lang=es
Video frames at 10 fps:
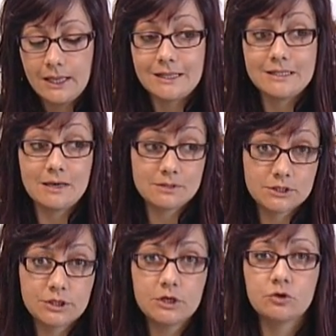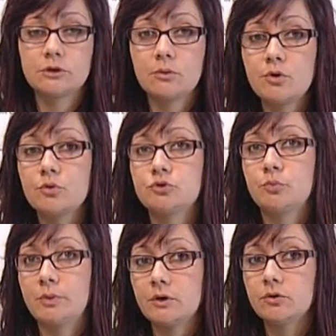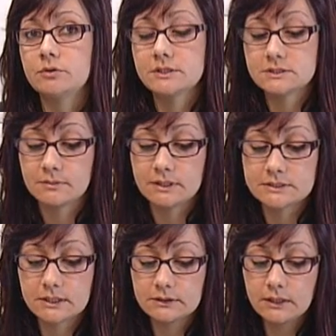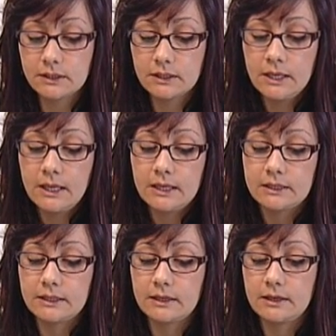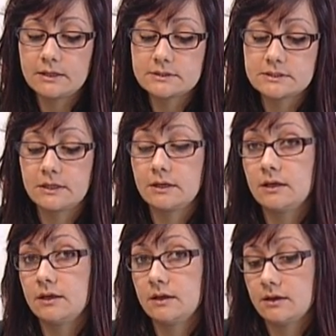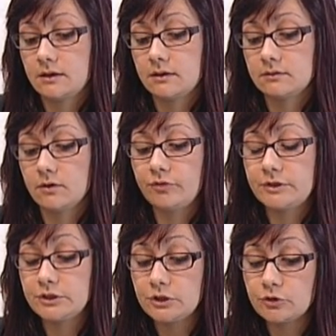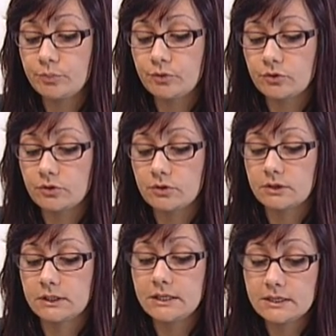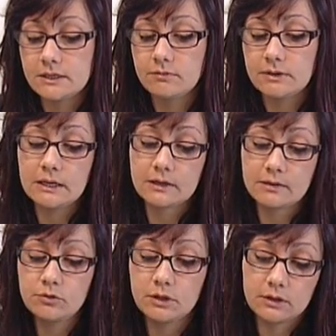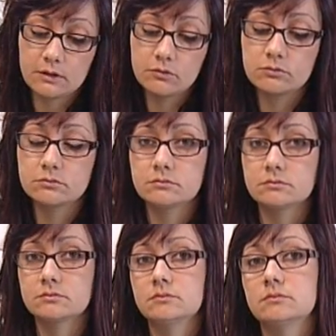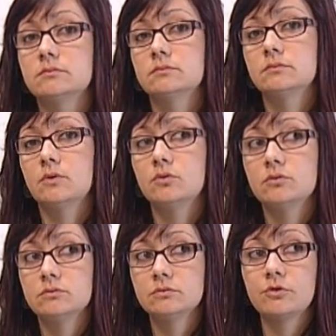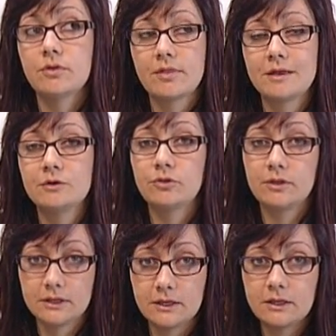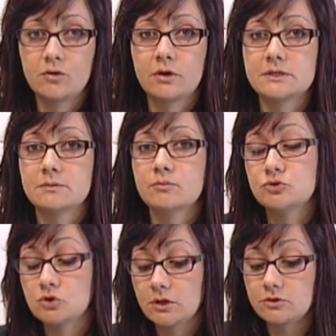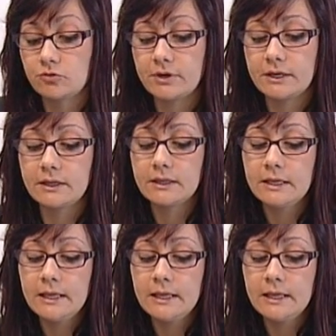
El día 25 tenemos nuestro pregón de Semana Santa, que será ofrecido por Kini Vilarramo, que es un, ciudadano de Jerez, aunque lleva muchos años fuera,